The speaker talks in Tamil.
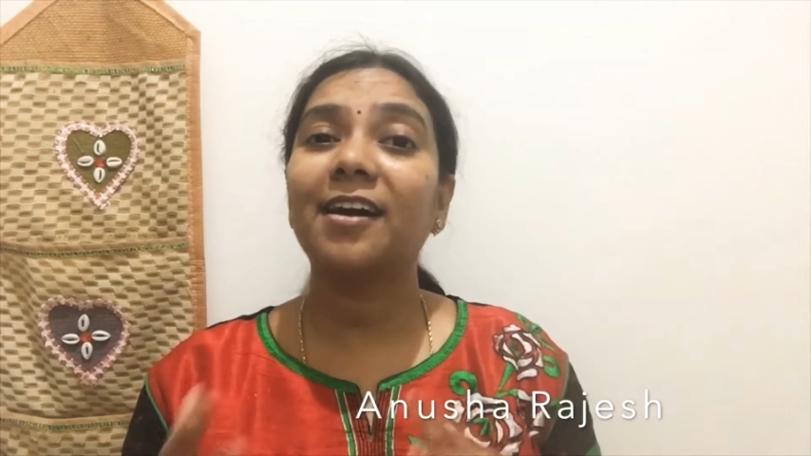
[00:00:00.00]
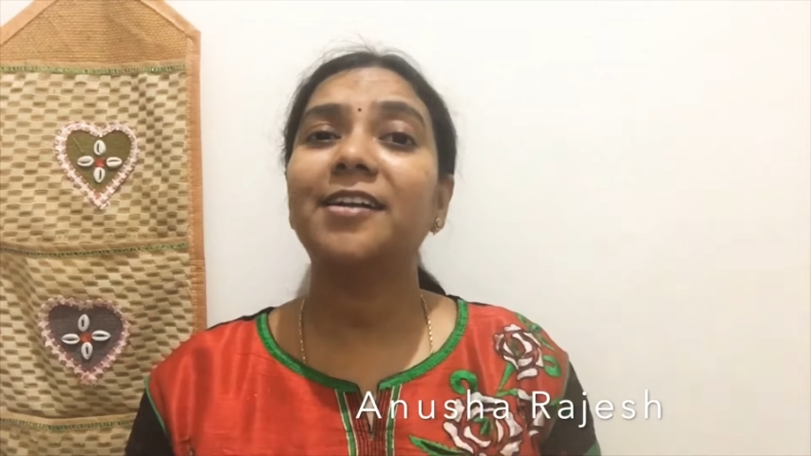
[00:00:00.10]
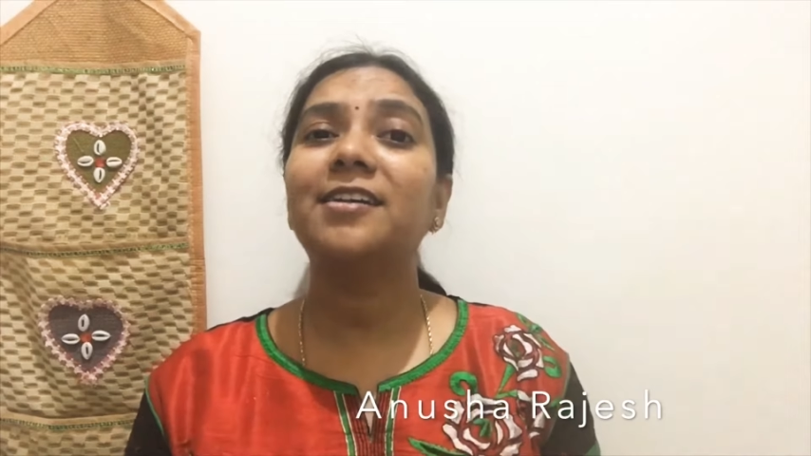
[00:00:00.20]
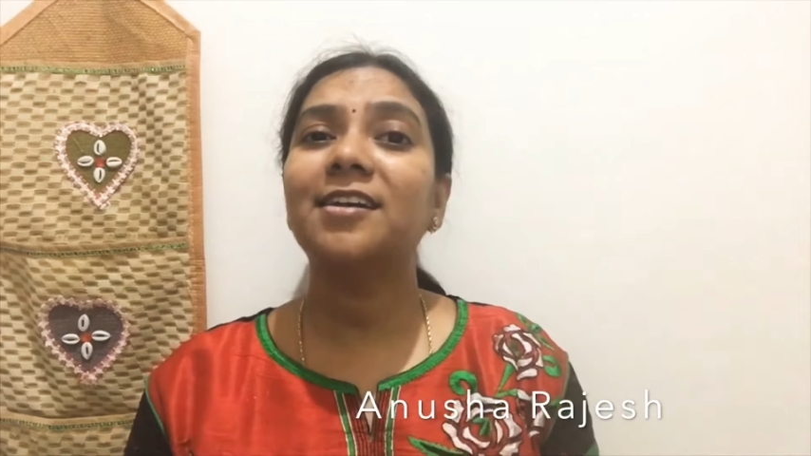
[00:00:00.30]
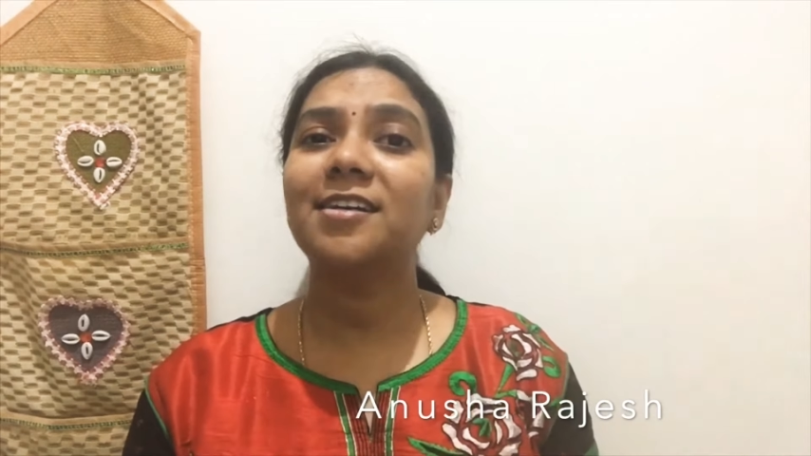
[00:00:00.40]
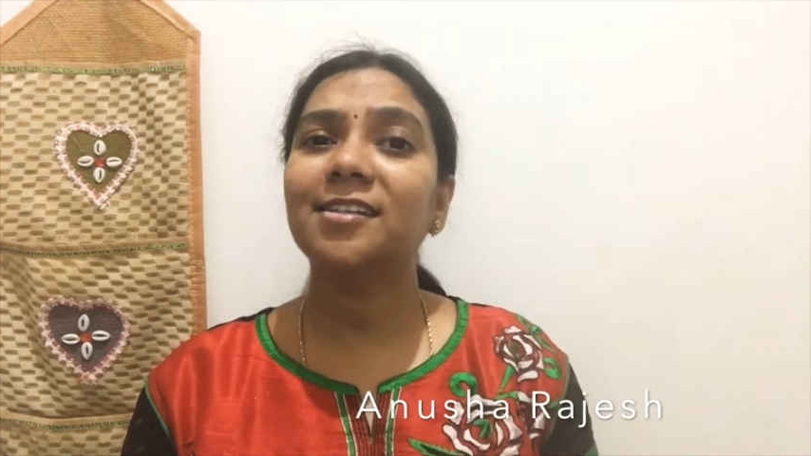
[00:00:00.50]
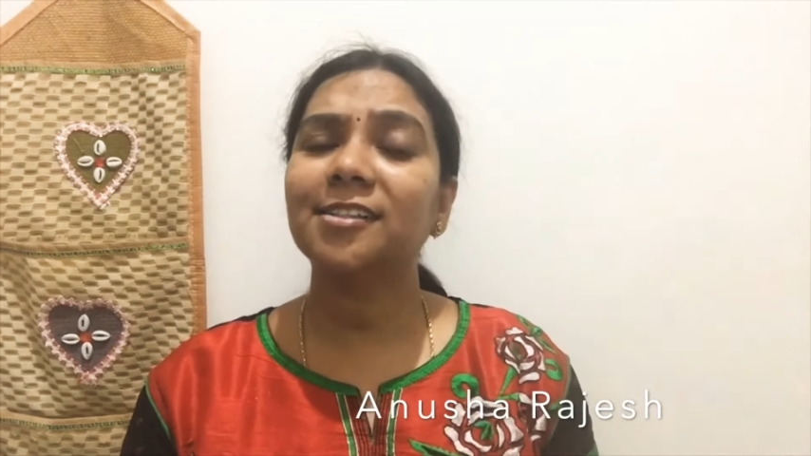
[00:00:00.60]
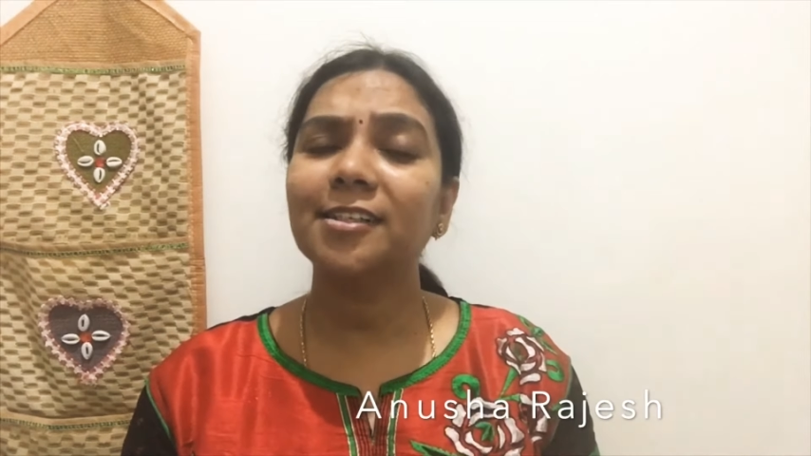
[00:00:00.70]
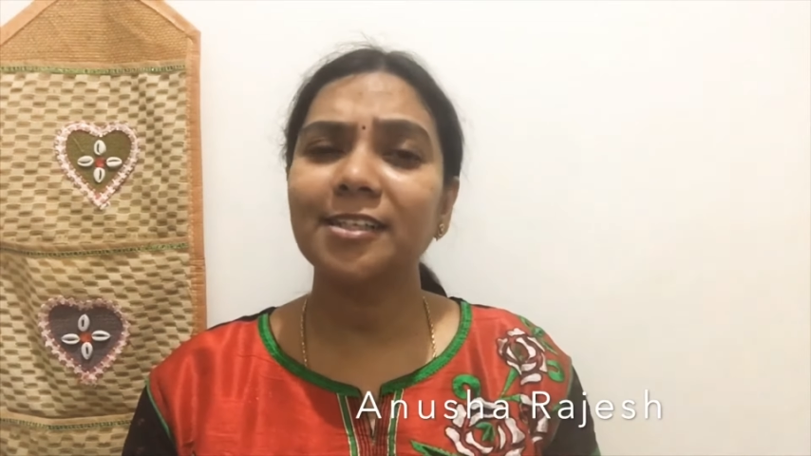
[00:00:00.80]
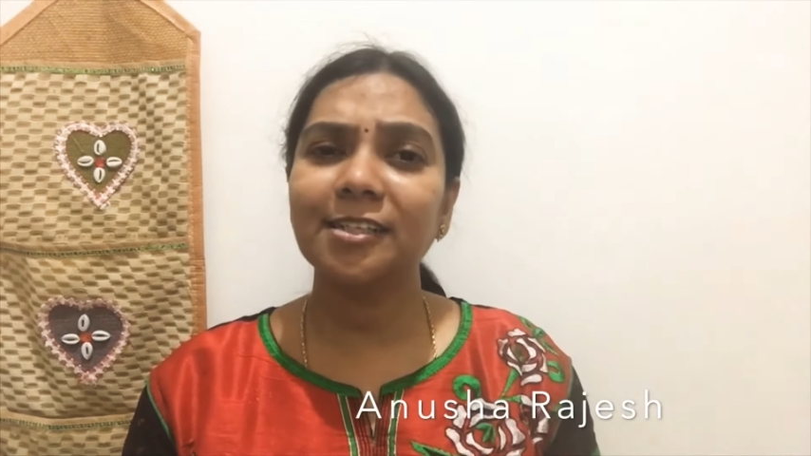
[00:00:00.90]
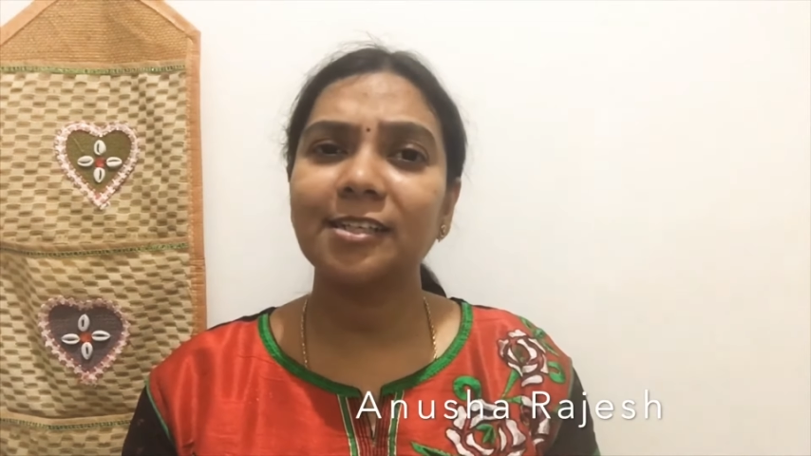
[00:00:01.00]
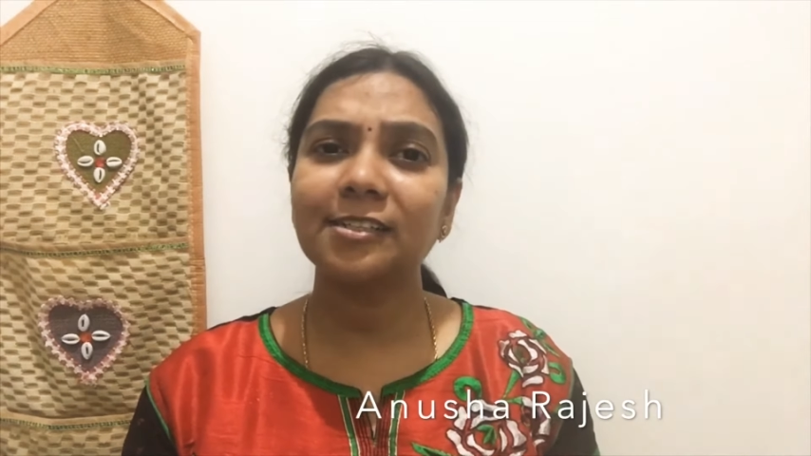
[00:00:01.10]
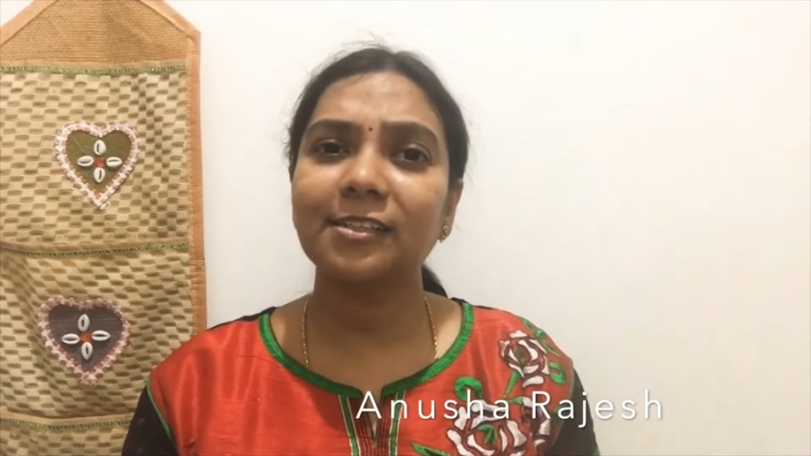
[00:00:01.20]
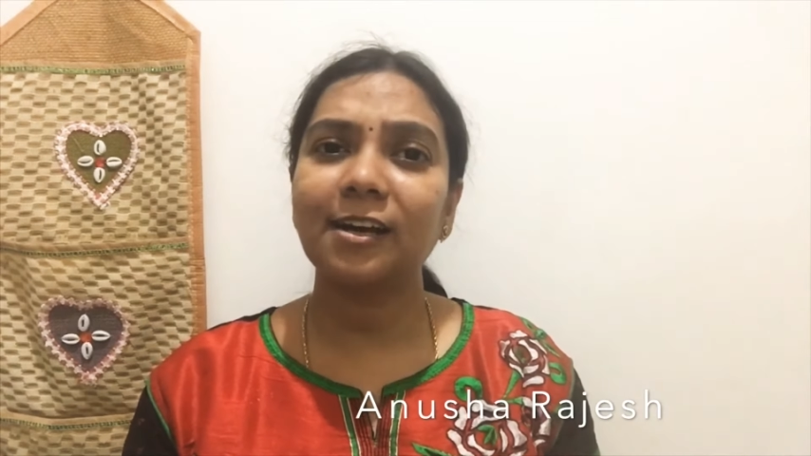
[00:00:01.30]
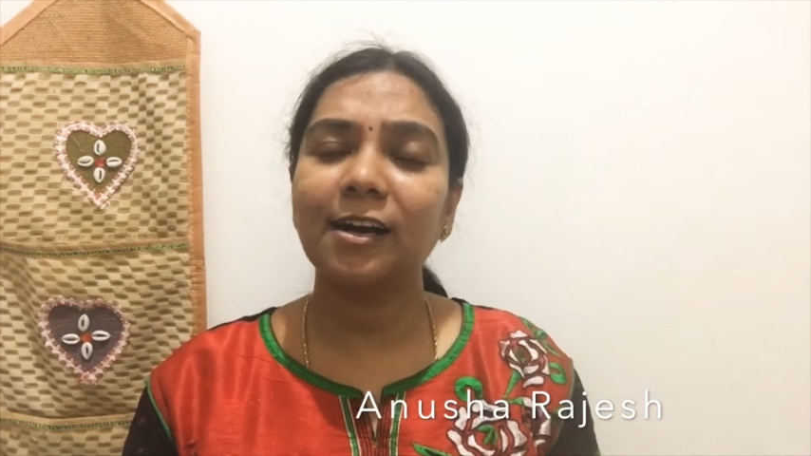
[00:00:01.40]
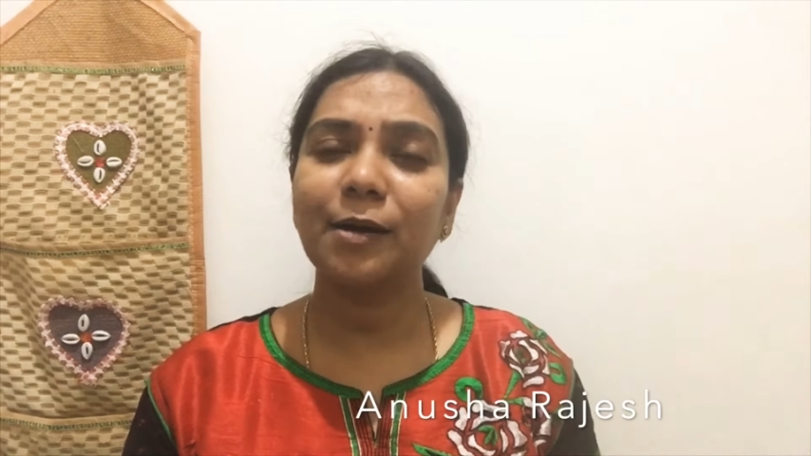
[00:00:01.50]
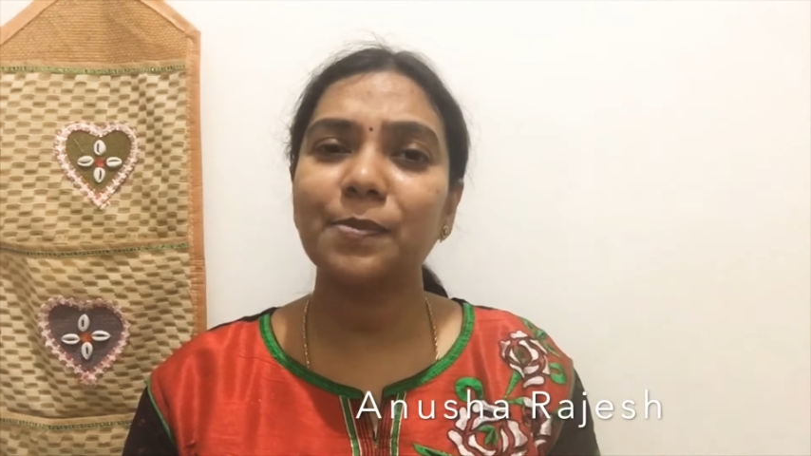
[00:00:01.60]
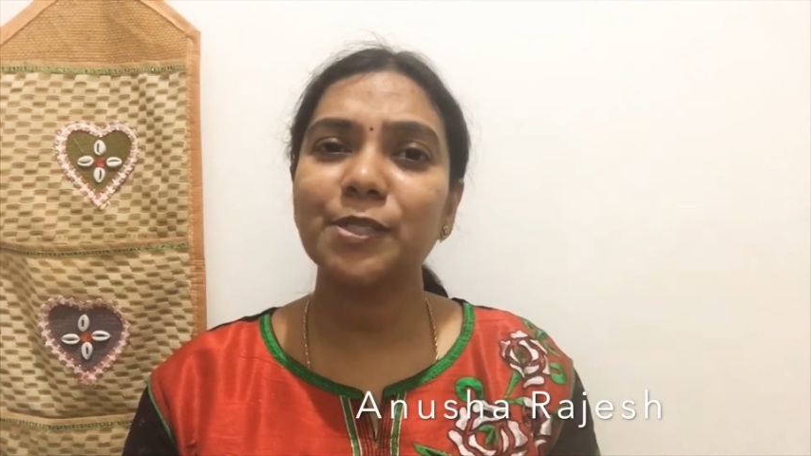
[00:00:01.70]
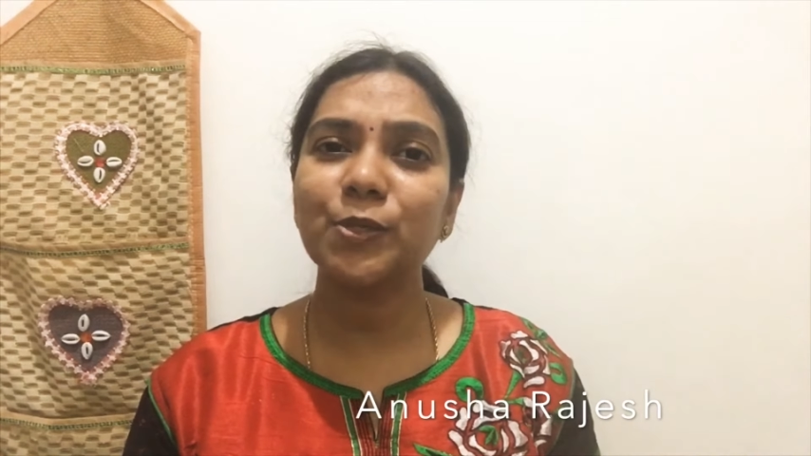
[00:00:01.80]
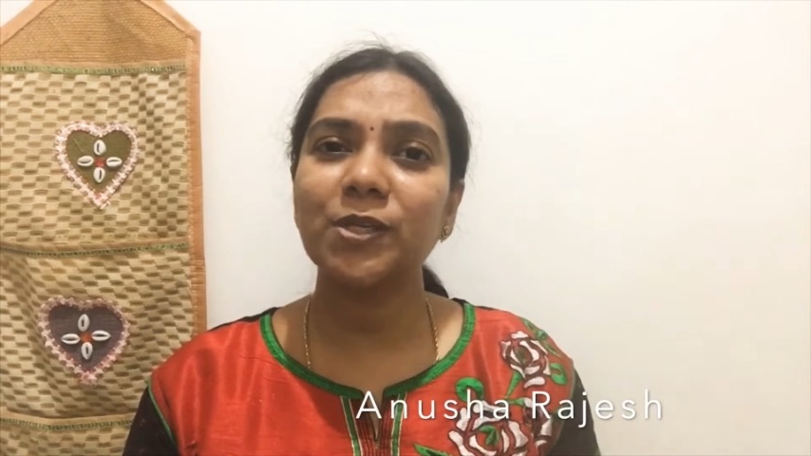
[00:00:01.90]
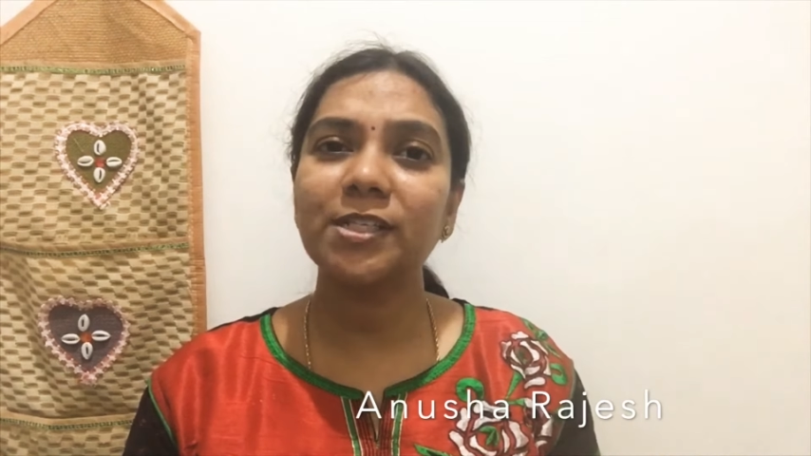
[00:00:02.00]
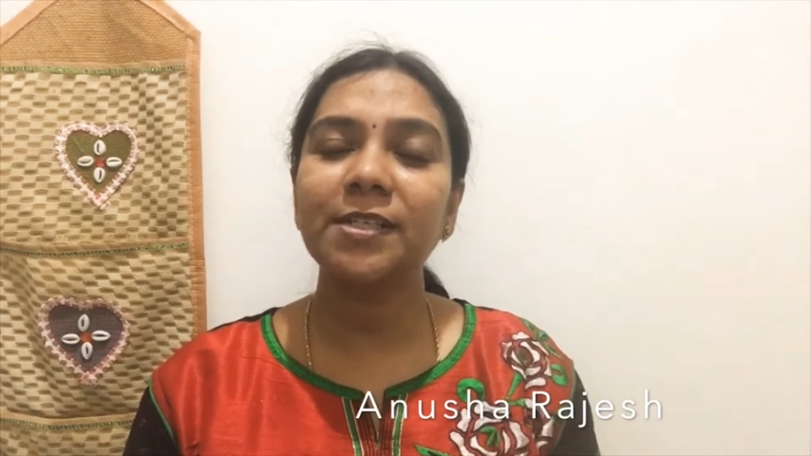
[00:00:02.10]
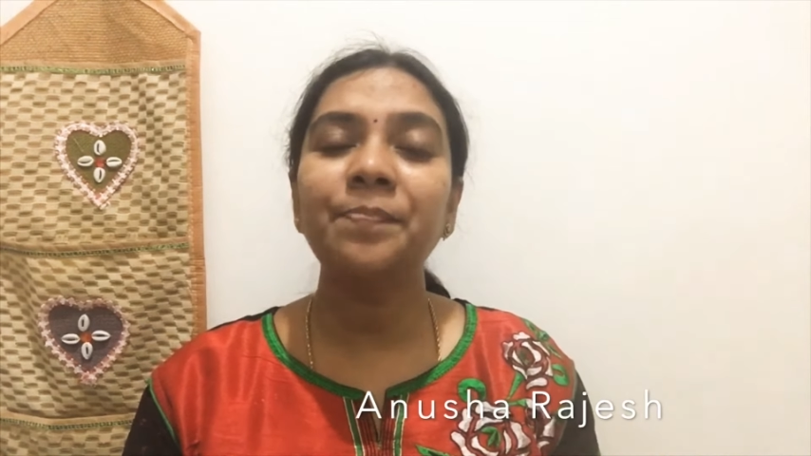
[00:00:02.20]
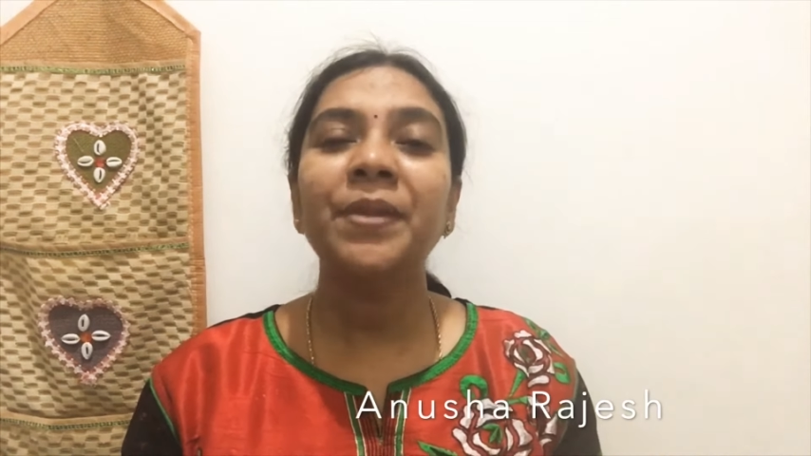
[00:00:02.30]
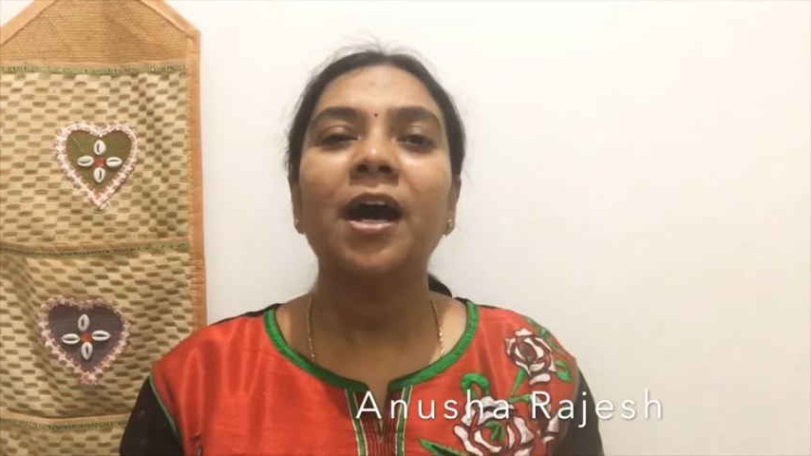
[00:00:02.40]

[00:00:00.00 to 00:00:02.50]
கைண்டாக இருக்கு இருக்கிறதுக்காக அப்படி சொல்லிட்டு